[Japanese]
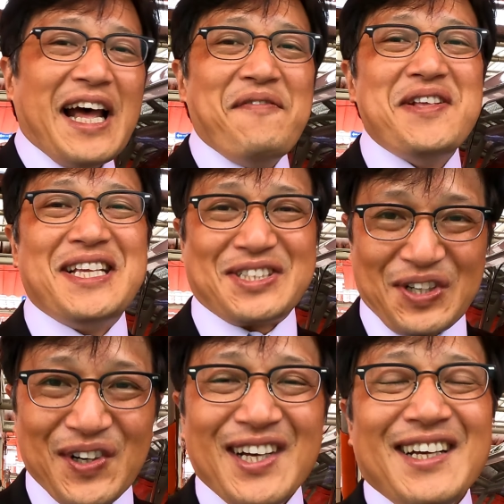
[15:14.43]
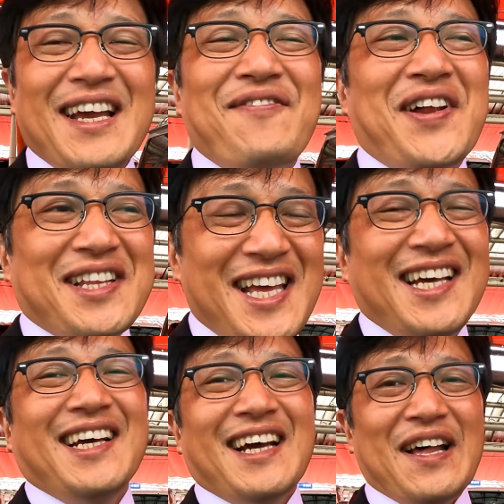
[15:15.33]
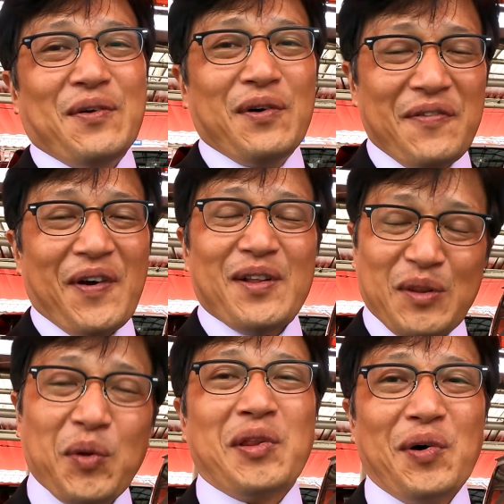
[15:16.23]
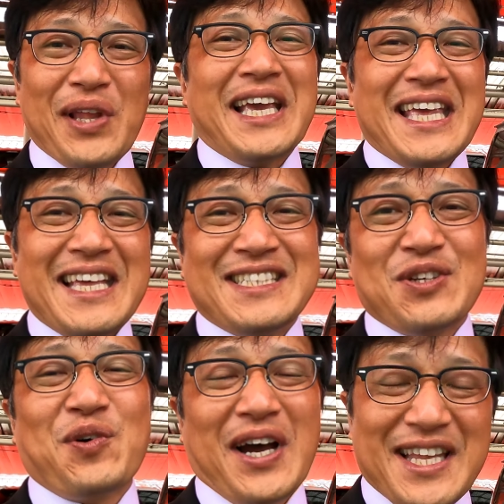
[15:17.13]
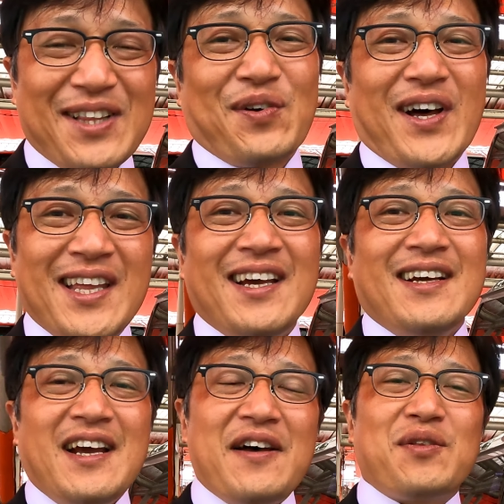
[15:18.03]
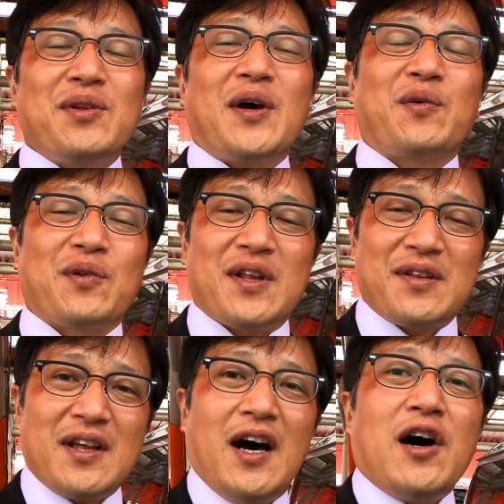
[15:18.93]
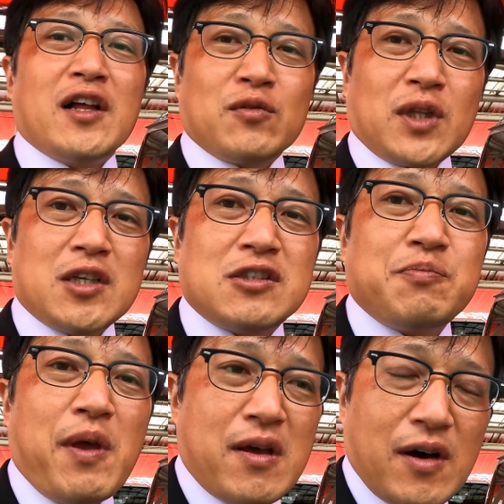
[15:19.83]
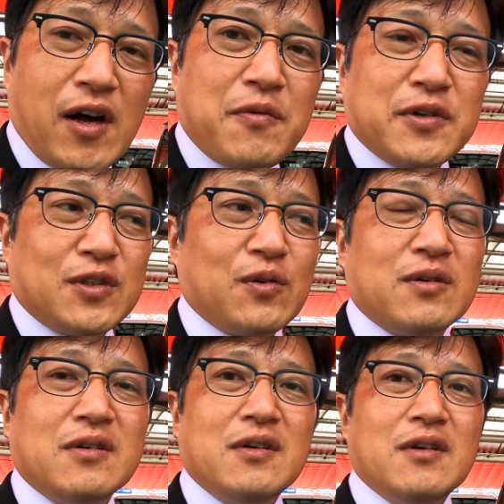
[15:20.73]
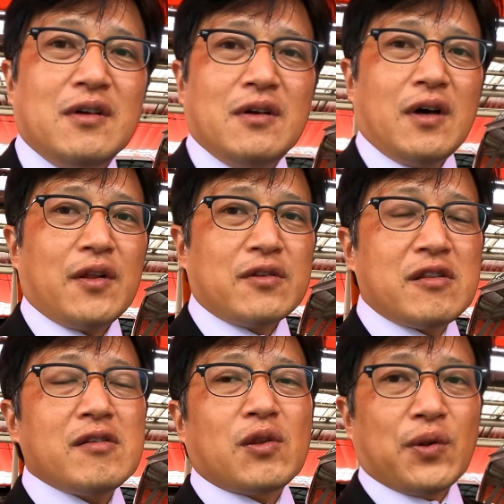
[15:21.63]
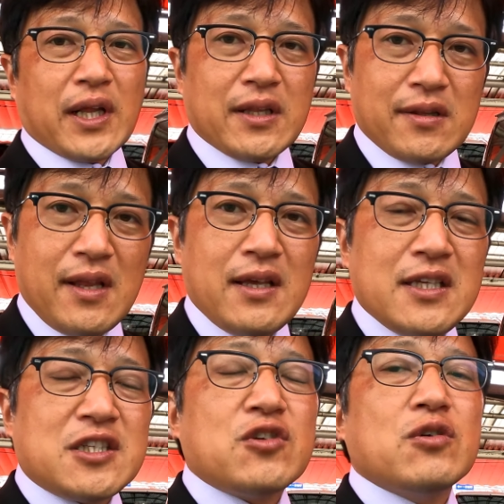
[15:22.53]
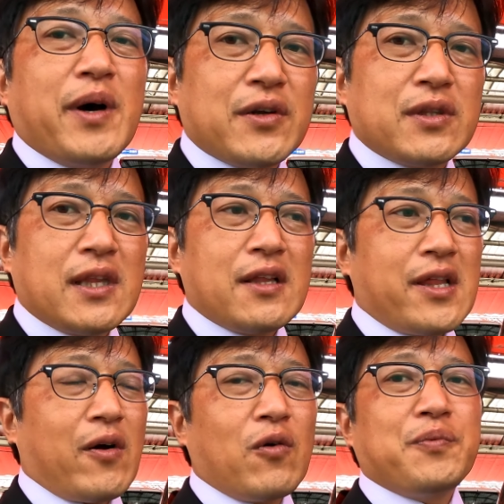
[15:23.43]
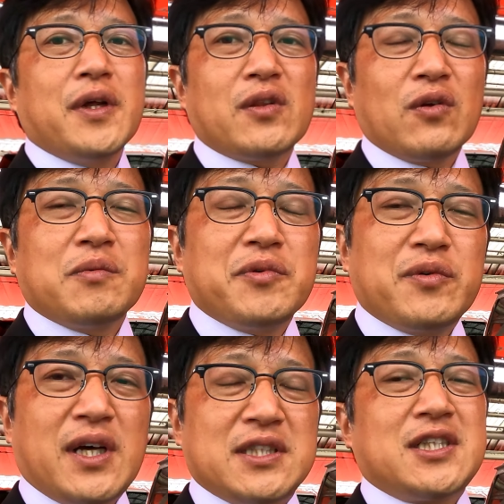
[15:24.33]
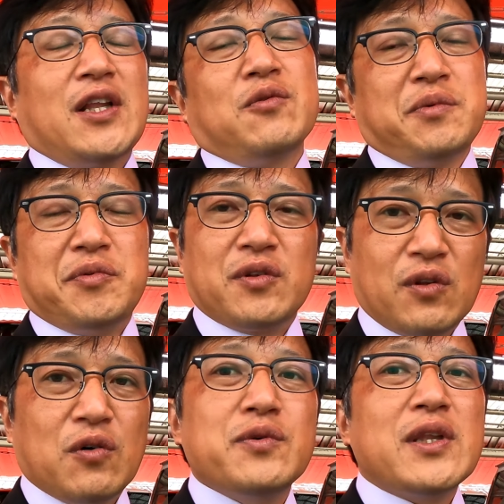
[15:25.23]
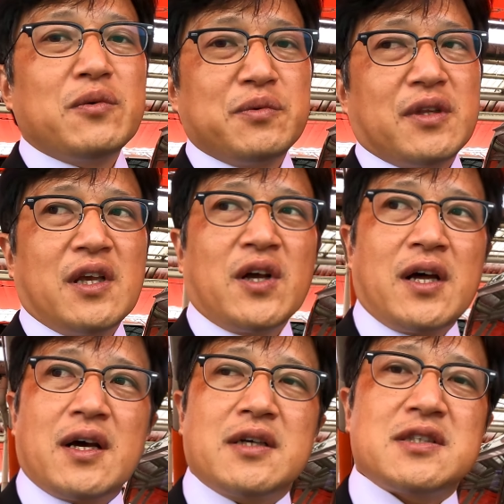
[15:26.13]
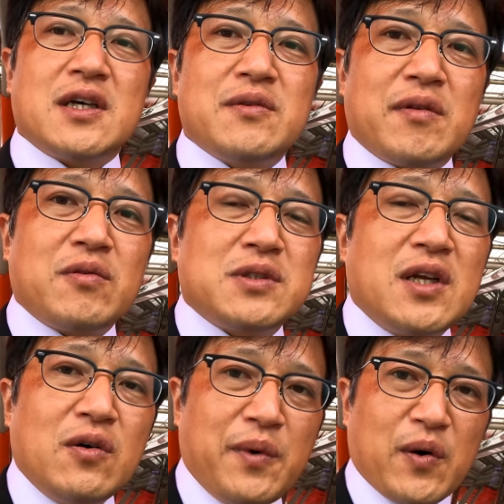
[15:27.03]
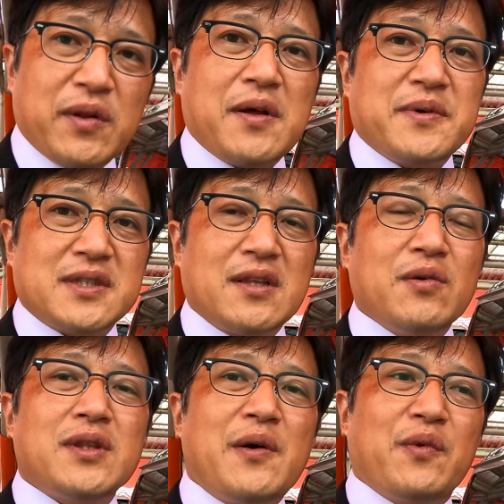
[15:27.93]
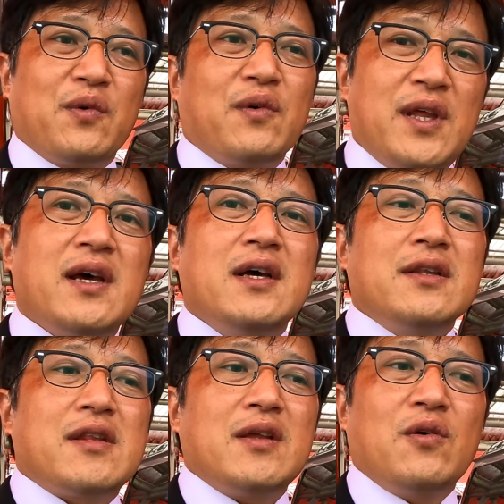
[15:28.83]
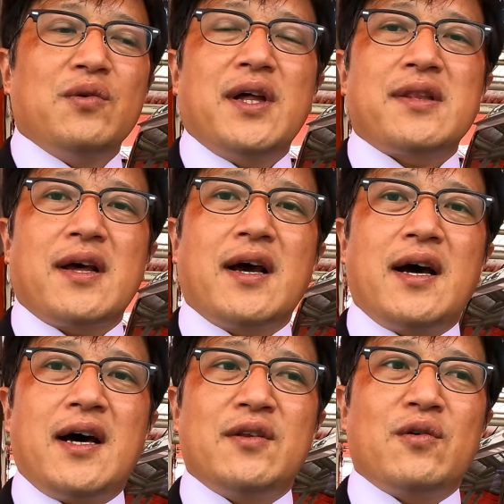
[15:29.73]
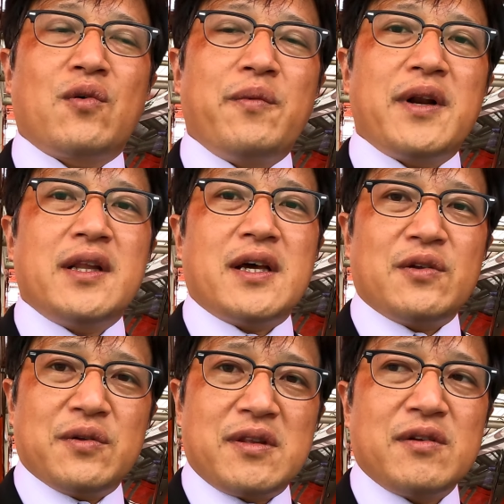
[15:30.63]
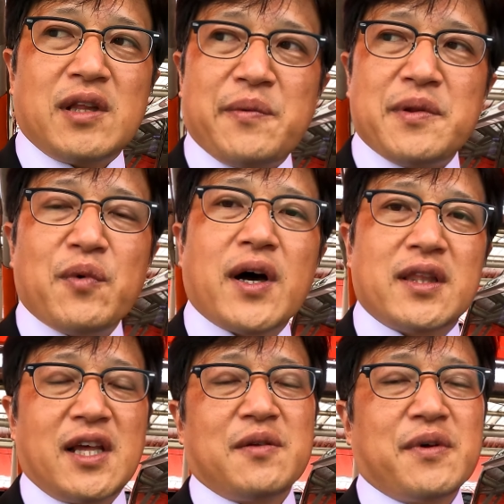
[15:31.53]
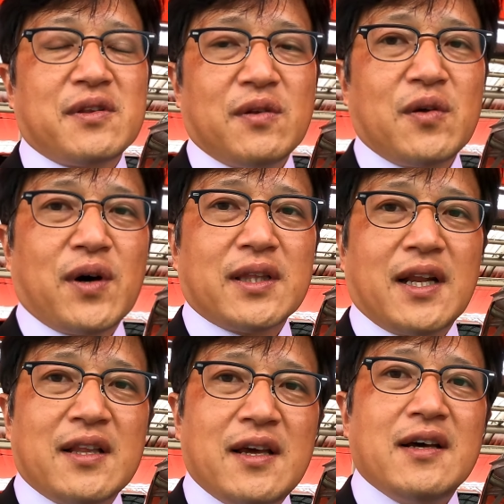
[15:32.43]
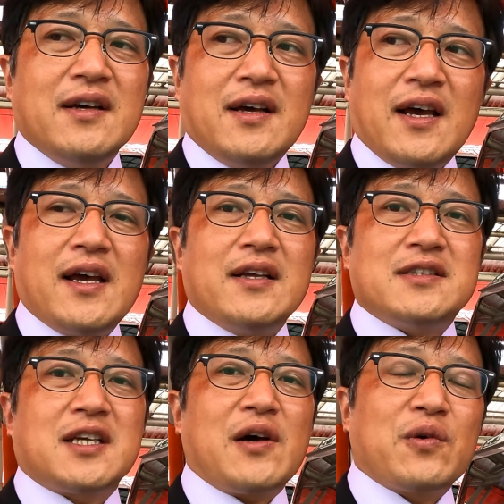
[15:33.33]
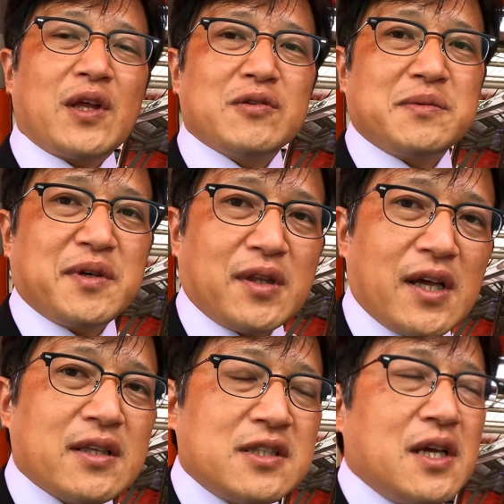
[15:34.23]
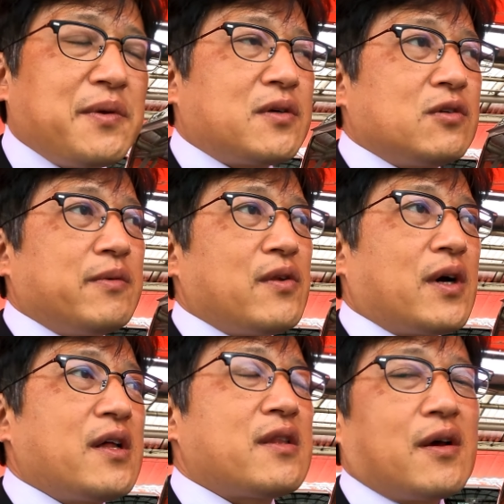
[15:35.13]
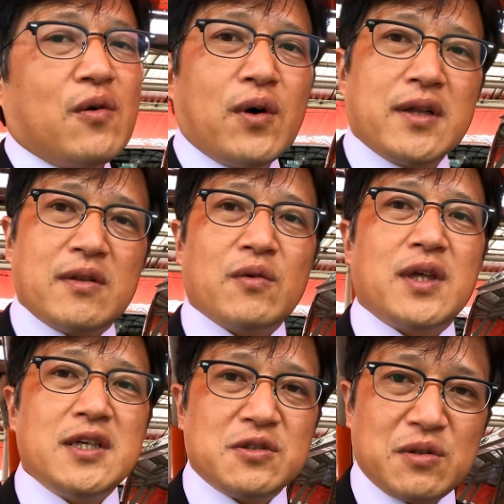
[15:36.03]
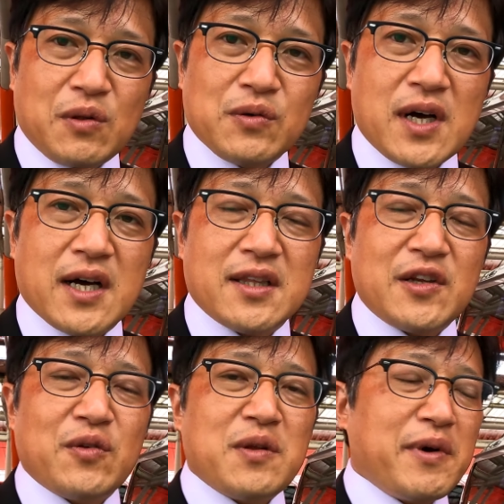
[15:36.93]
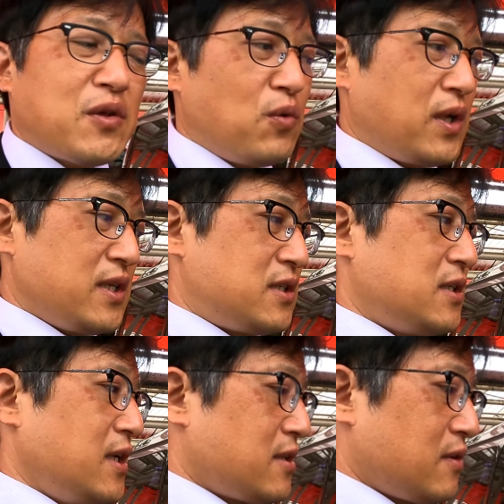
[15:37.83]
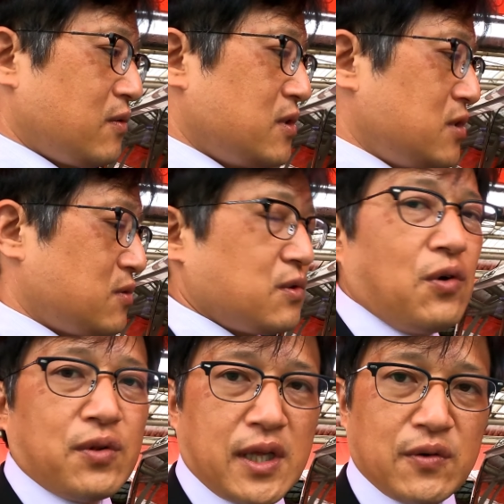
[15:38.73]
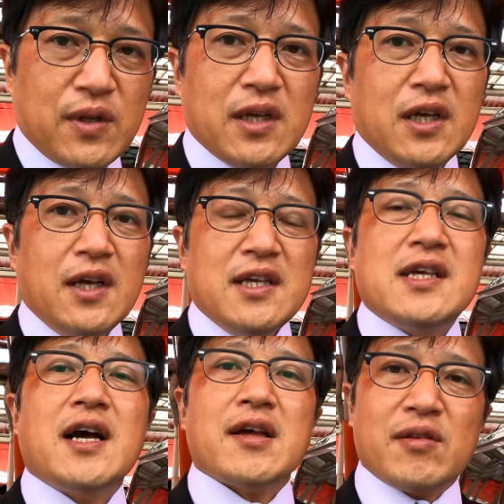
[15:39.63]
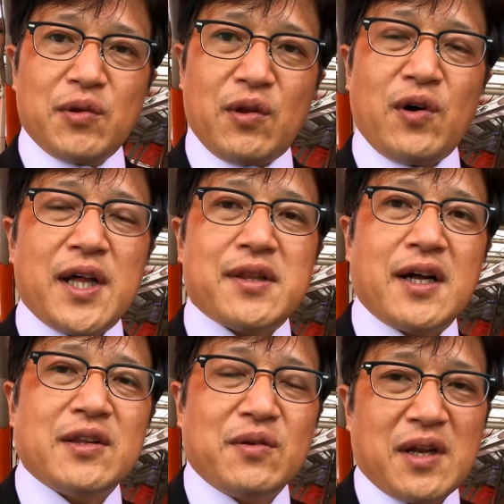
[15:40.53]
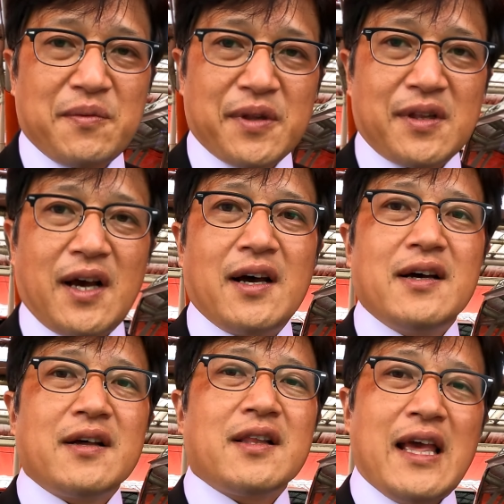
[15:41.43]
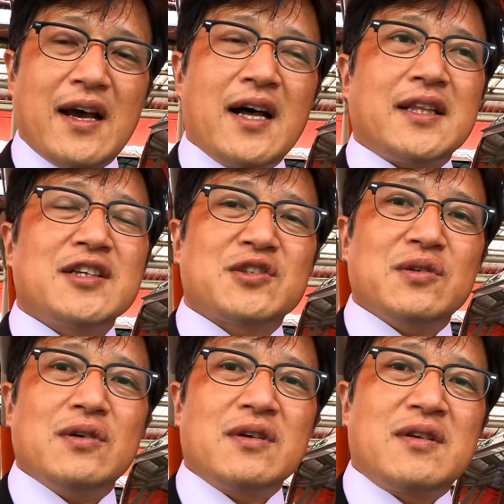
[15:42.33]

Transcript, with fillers: ダメでしょ、やっぱりね、やっぱ塗装だけしようかなとかね、そういったことですね。あとタッチペンありましたよ。2トンなんですね、190って。サッコプレートの部分か下の部分と上の部分でカラーが違うので、そちらの方もございました。そういったものをね、次のオーナーさんが困らないようにするためにも買ってありますので、よかったらね、次回お楽しみください。ちなみに車の完成は5月の下旬と伺っているので、今日がね4月の24なので、1ヶ月ほどの預かりとなりますがね、新しく